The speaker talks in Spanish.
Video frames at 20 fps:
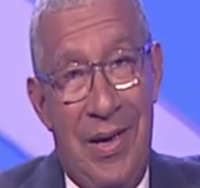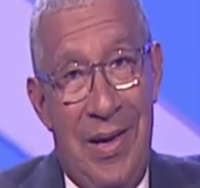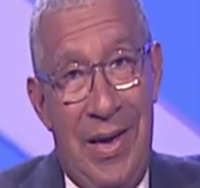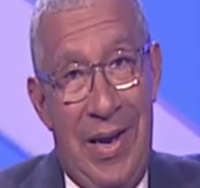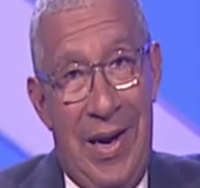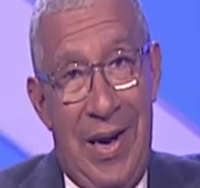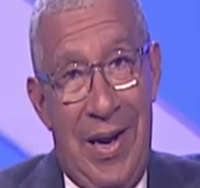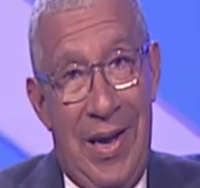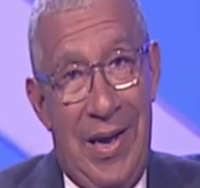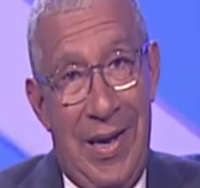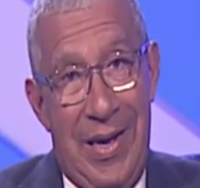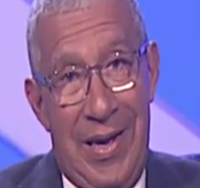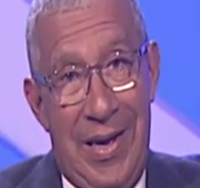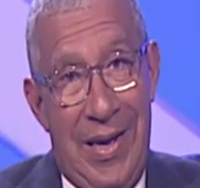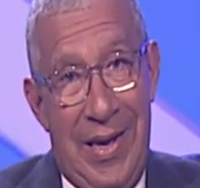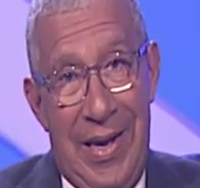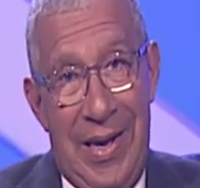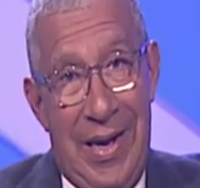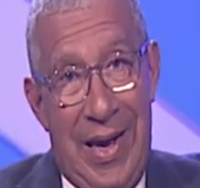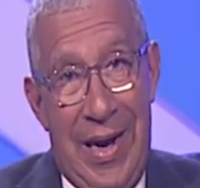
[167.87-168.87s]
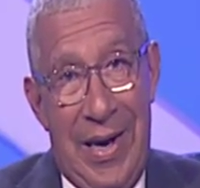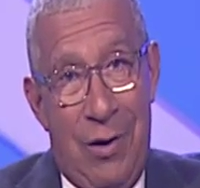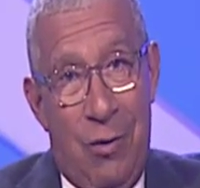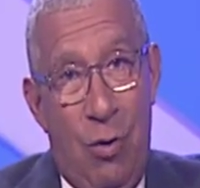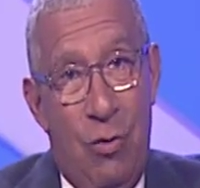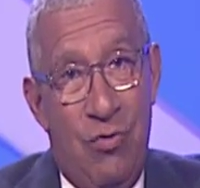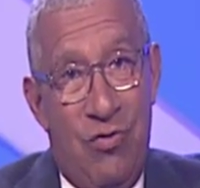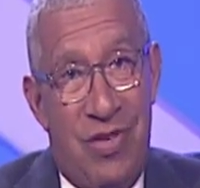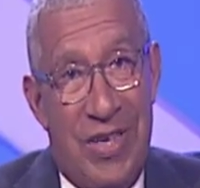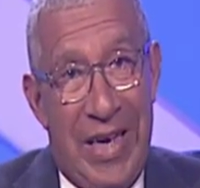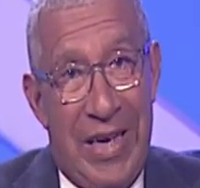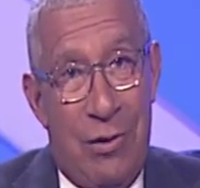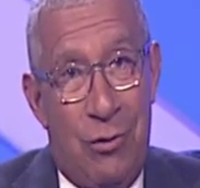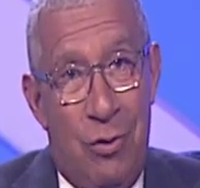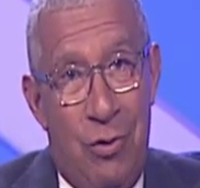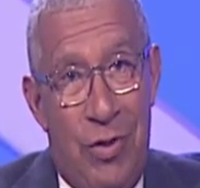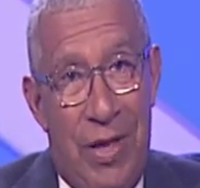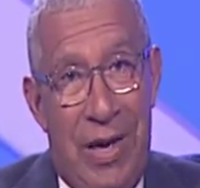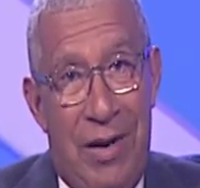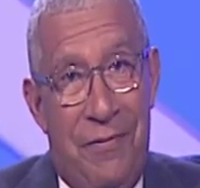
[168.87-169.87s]
eh, eh, al
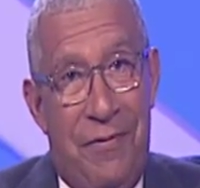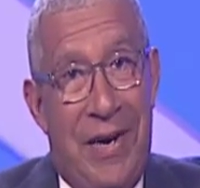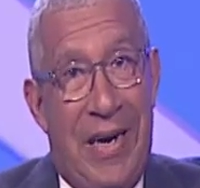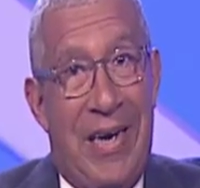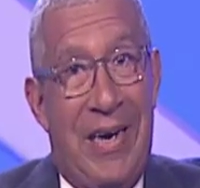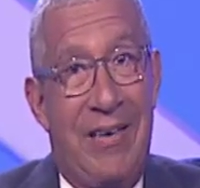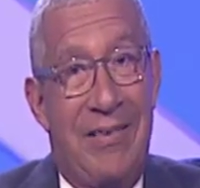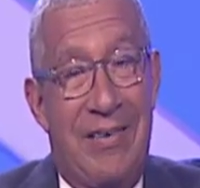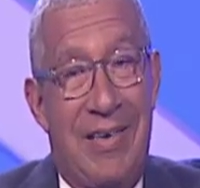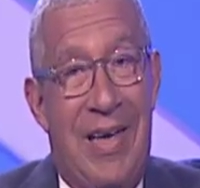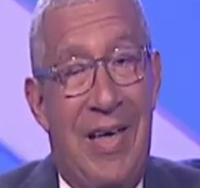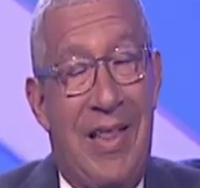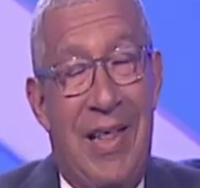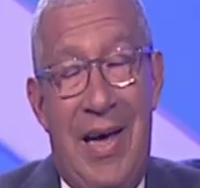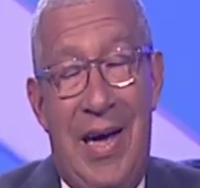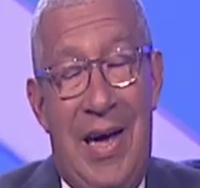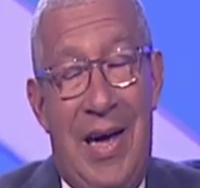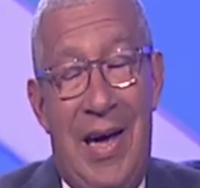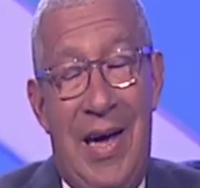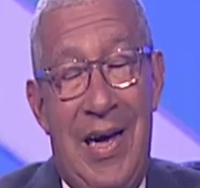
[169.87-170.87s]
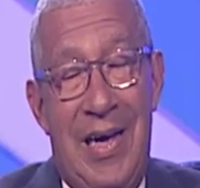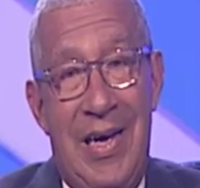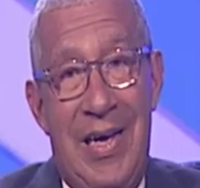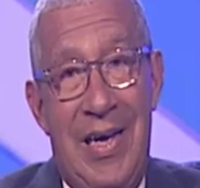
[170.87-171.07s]
concepto de la fracasada